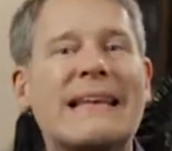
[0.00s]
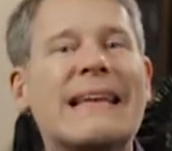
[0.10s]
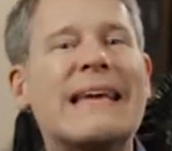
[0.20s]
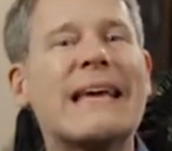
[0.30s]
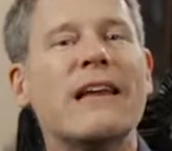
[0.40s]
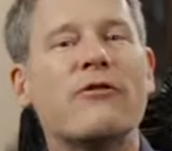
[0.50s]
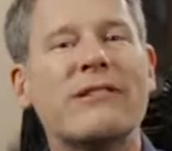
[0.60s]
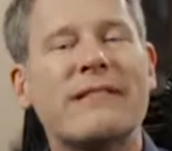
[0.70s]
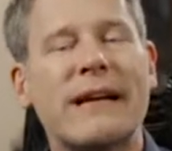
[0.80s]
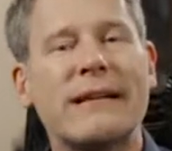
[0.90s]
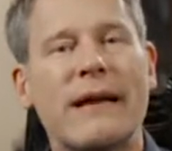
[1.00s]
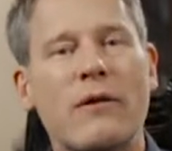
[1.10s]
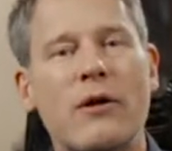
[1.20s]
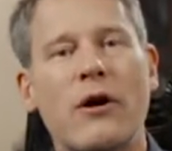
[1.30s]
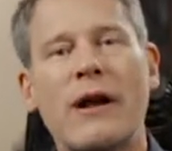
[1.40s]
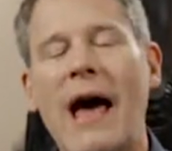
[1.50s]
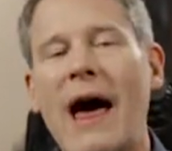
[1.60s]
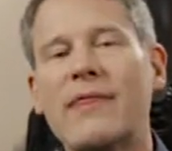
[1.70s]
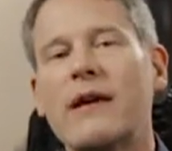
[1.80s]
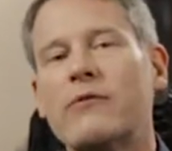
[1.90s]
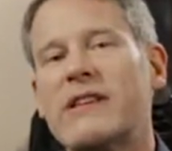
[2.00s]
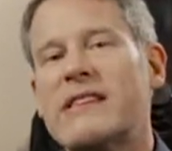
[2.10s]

dirige nuestra atención hacia una